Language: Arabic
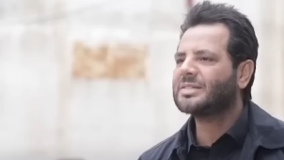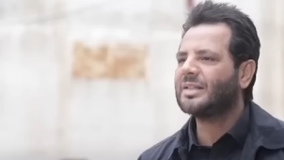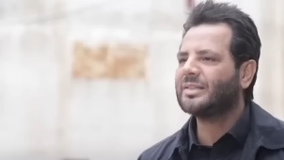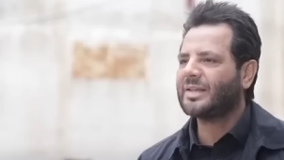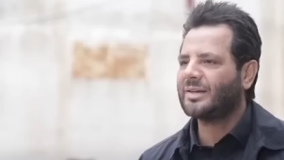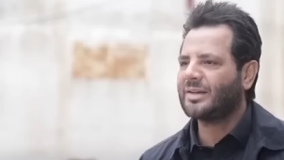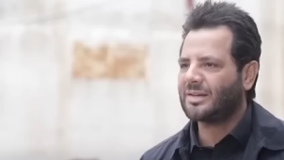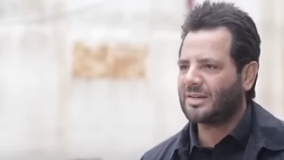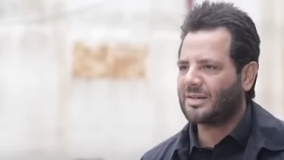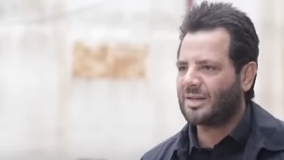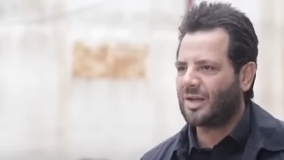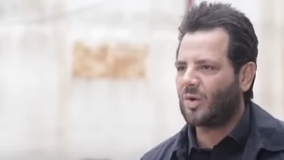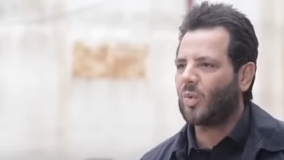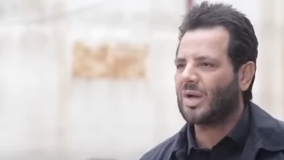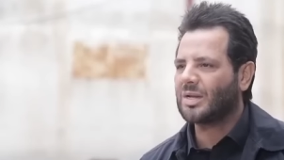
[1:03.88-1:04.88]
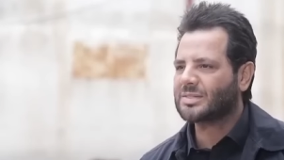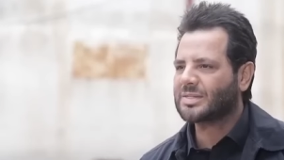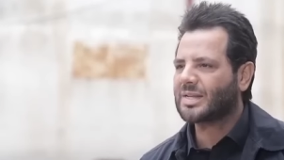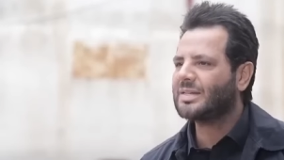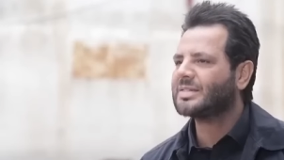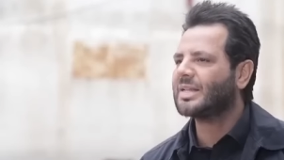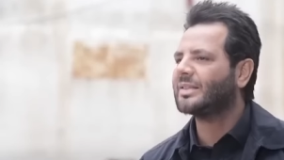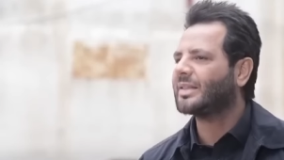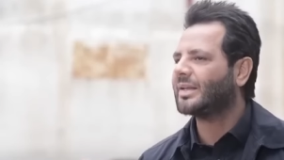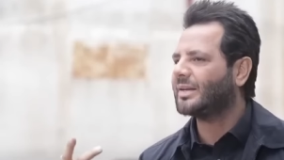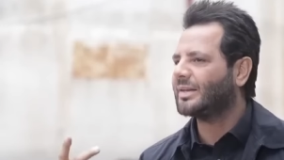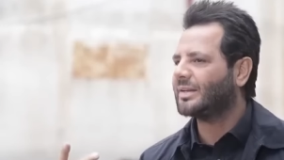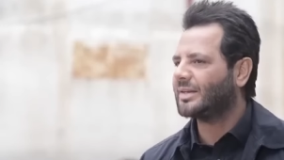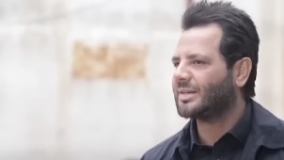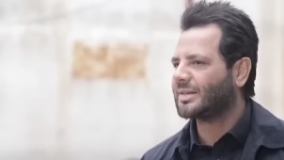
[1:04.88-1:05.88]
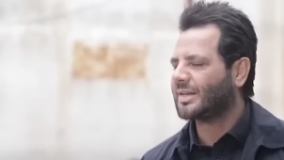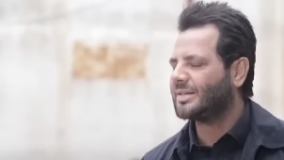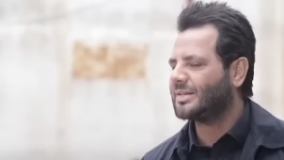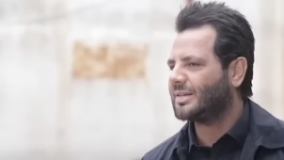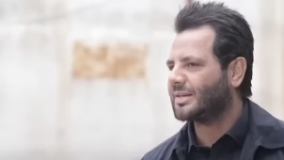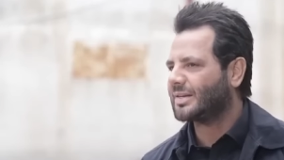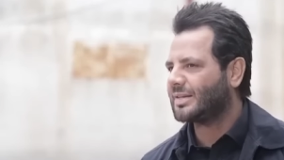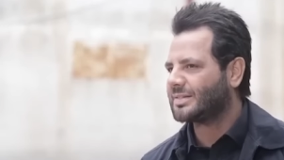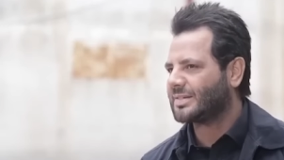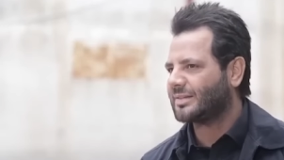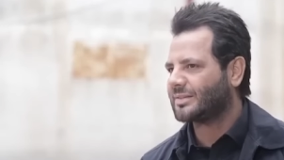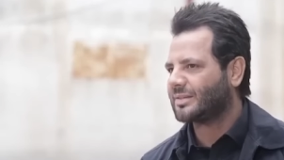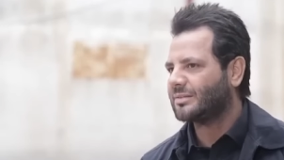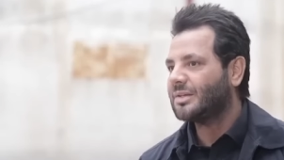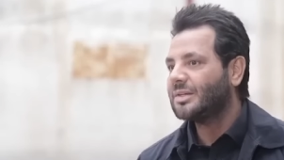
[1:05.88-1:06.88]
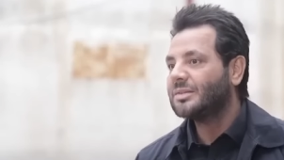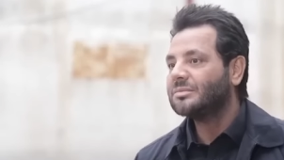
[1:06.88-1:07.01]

كل سنتين قواص آه، كل سنتين آه، كل كل سنت